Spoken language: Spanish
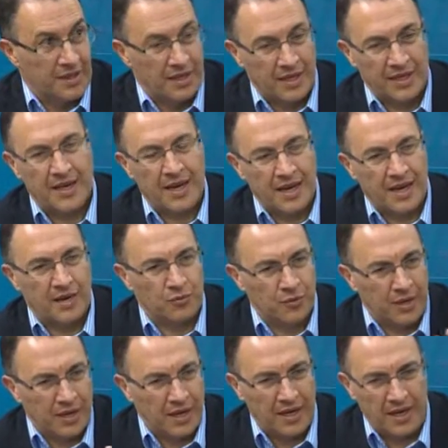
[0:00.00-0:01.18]
Era
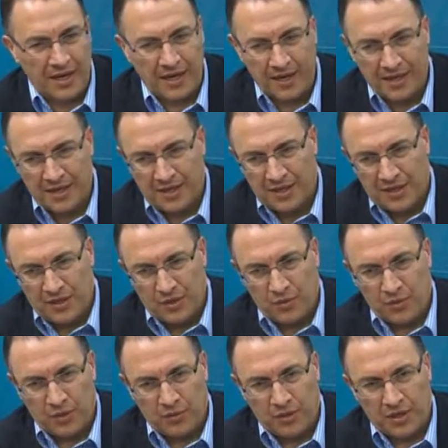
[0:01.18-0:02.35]
una,
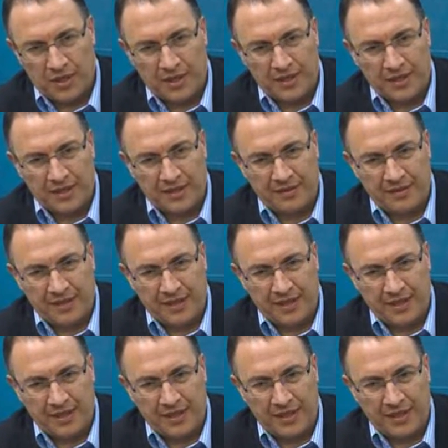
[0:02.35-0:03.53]
una mujer
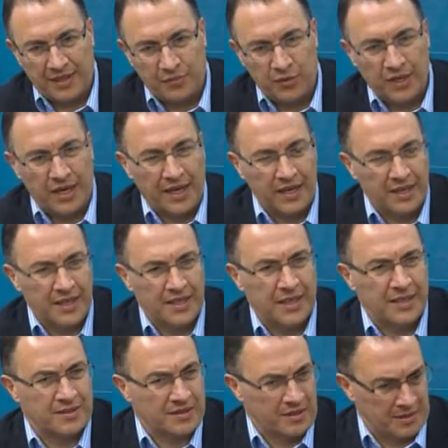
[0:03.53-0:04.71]
este, muy agarrida,
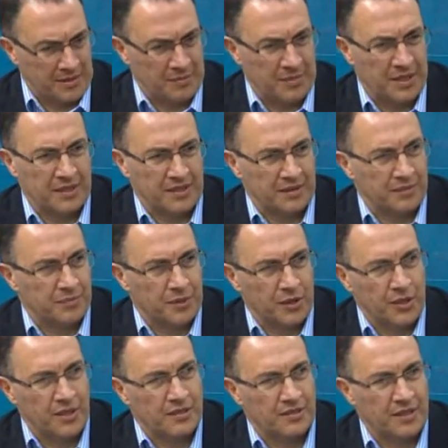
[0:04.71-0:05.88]
también
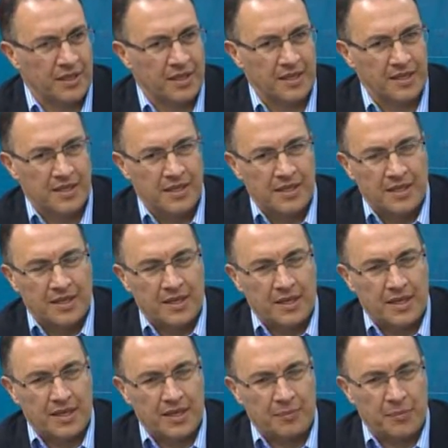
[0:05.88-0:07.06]
peronista,
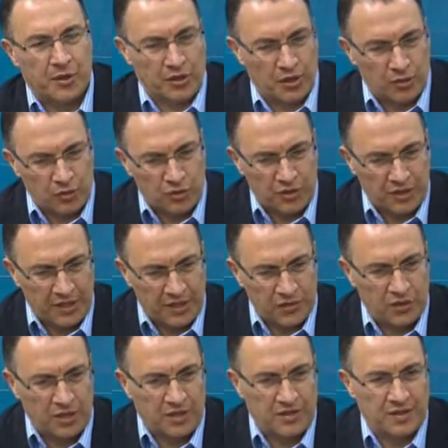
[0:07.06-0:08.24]
eh, pero que incluso tenía
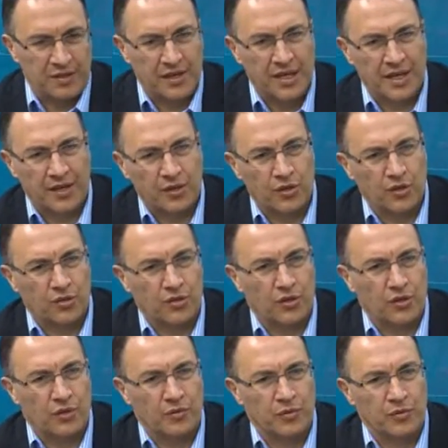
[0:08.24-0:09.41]
choques internos
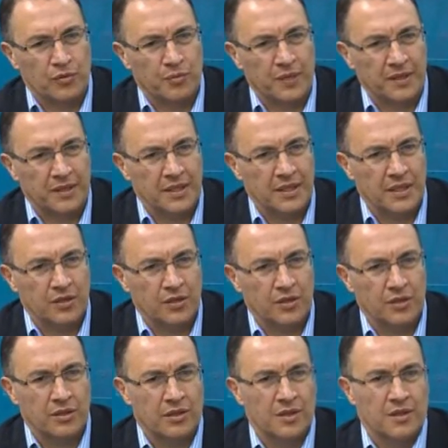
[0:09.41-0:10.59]
con su
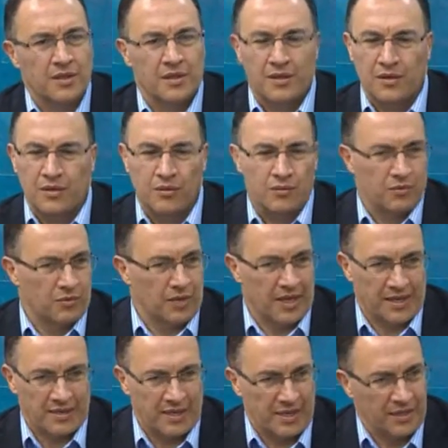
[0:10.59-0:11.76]
partido, una
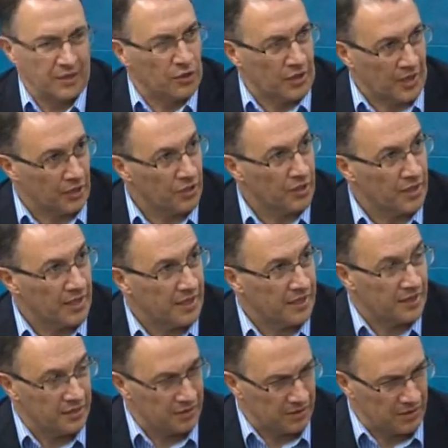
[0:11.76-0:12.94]
excelente oradora,
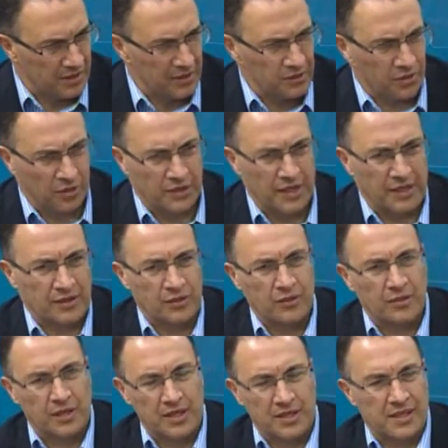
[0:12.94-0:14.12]
Néstor no tanto,
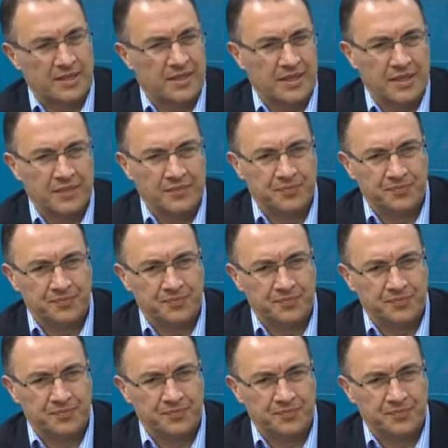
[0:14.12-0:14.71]
ella sí.